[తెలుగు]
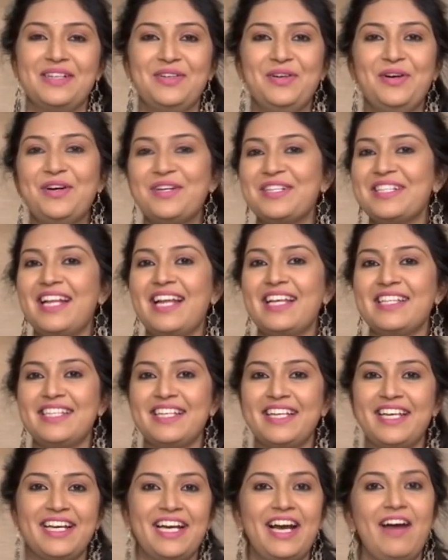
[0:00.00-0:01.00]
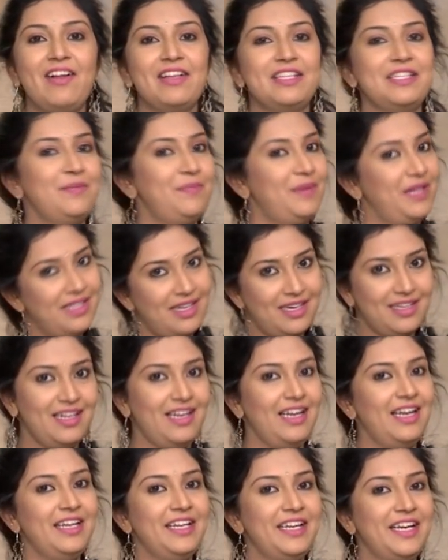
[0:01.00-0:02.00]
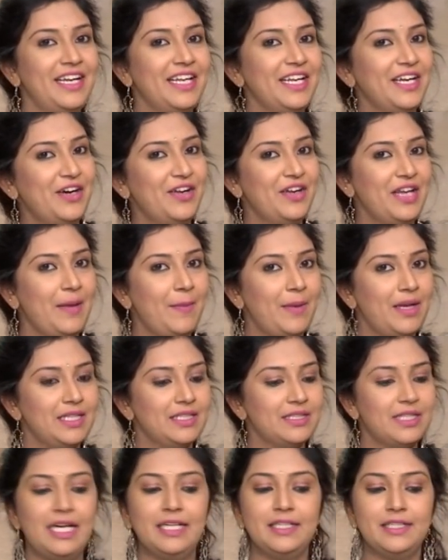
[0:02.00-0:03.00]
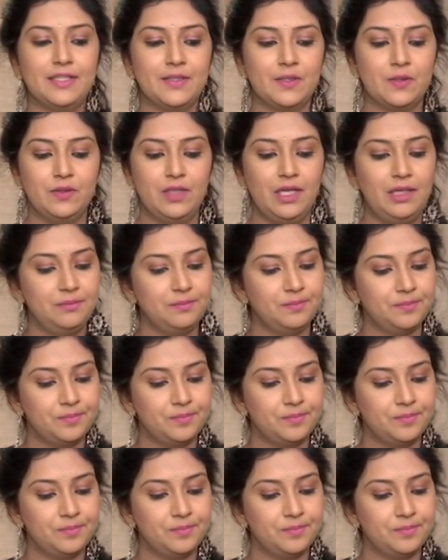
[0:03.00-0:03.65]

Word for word: ఓట్స్ లస్సీకి కావాల్సిన పదార్థాలు అన్నీ రెడీగా ఉన్నాయి మనం స్టార్ట్ చేసుకుందాం